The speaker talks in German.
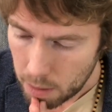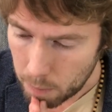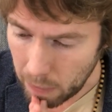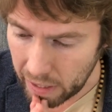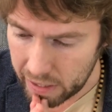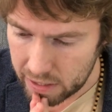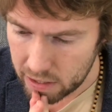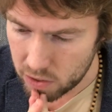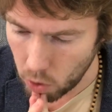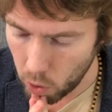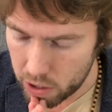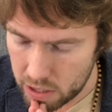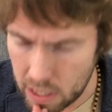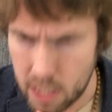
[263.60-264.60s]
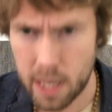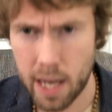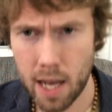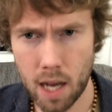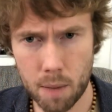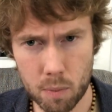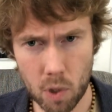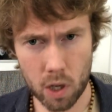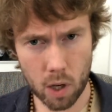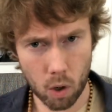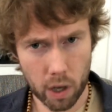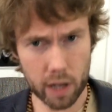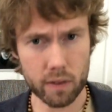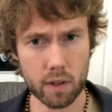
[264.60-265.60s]
mache ich das heute hinterher. Habe mir auch
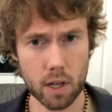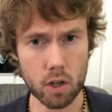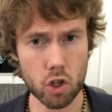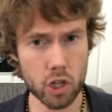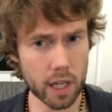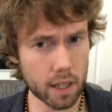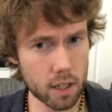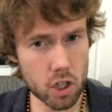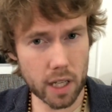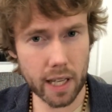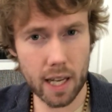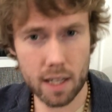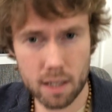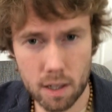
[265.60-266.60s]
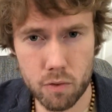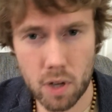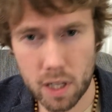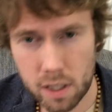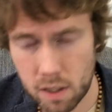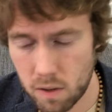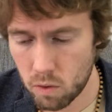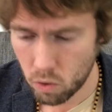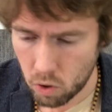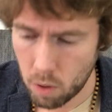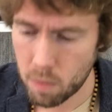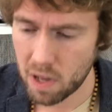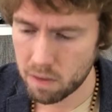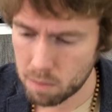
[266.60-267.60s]
hier auch extra schicken Jackett dafür
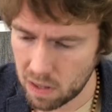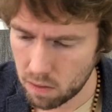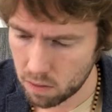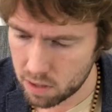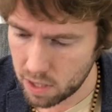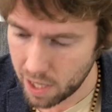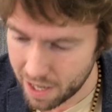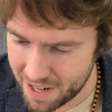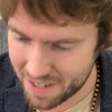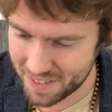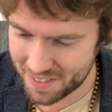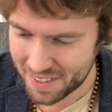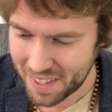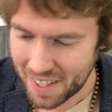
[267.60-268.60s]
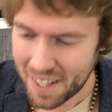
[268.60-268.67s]
angezogen, um das mitzuteilen.